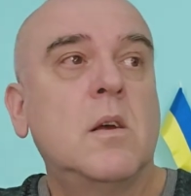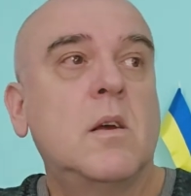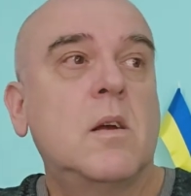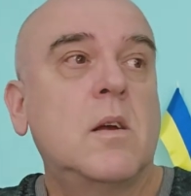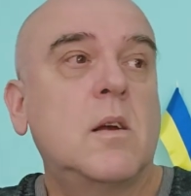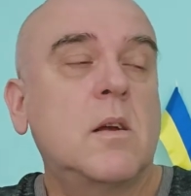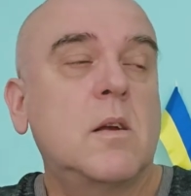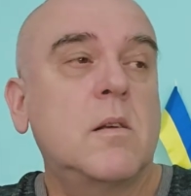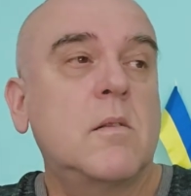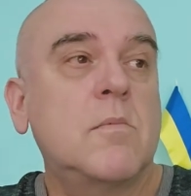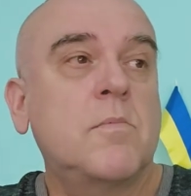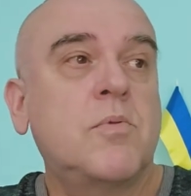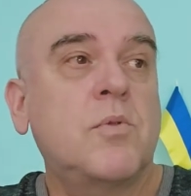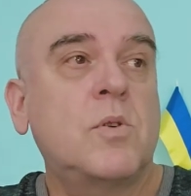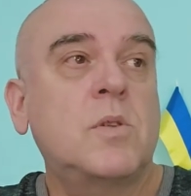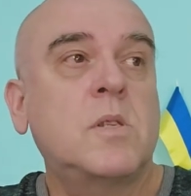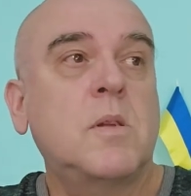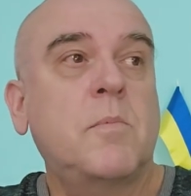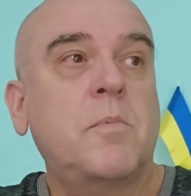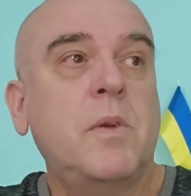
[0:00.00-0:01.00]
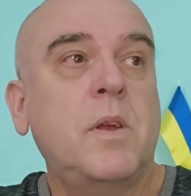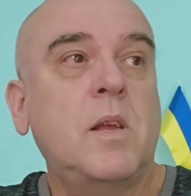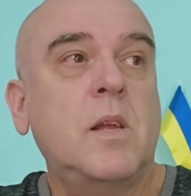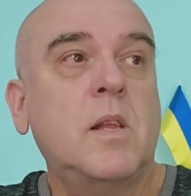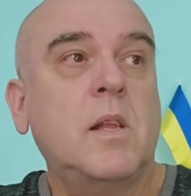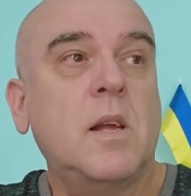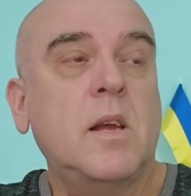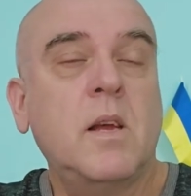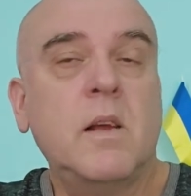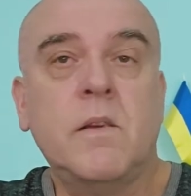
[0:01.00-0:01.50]
э, просто
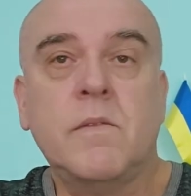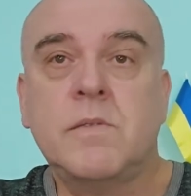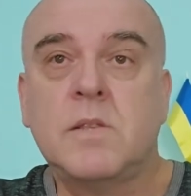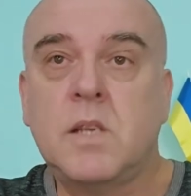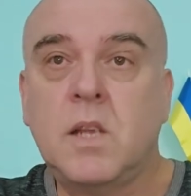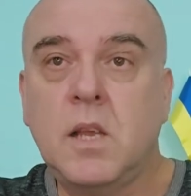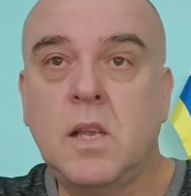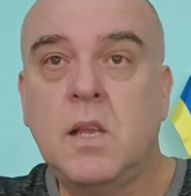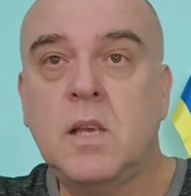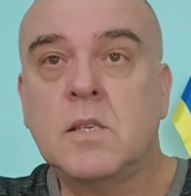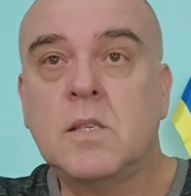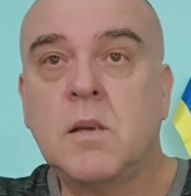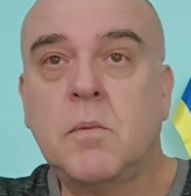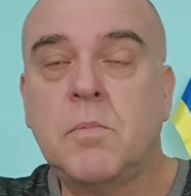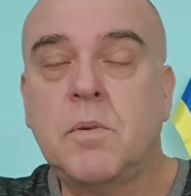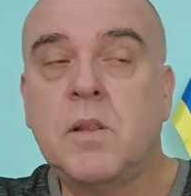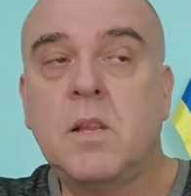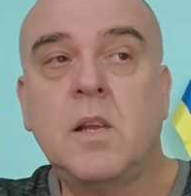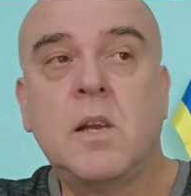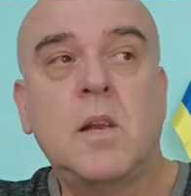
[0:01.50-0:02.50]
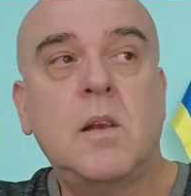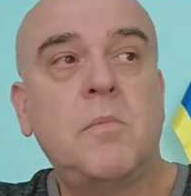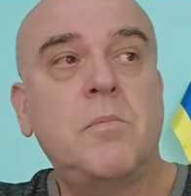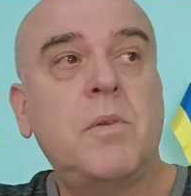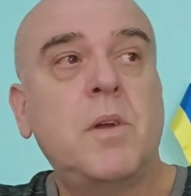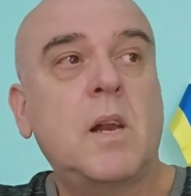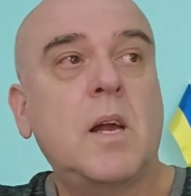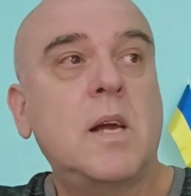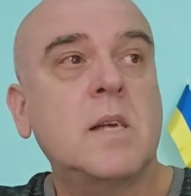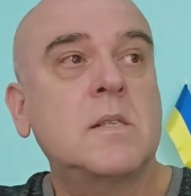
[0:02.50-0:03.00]
принятая в среде западных
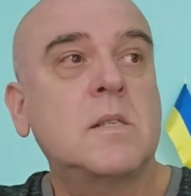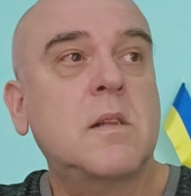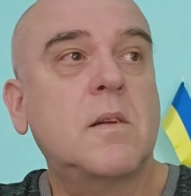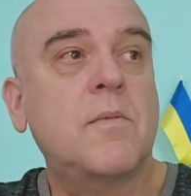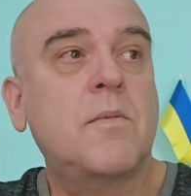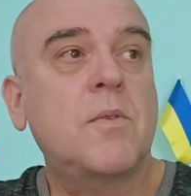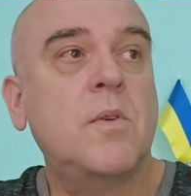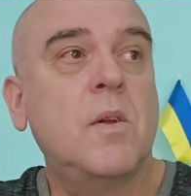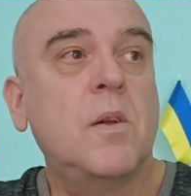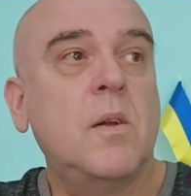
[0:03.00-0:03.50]
либерастов.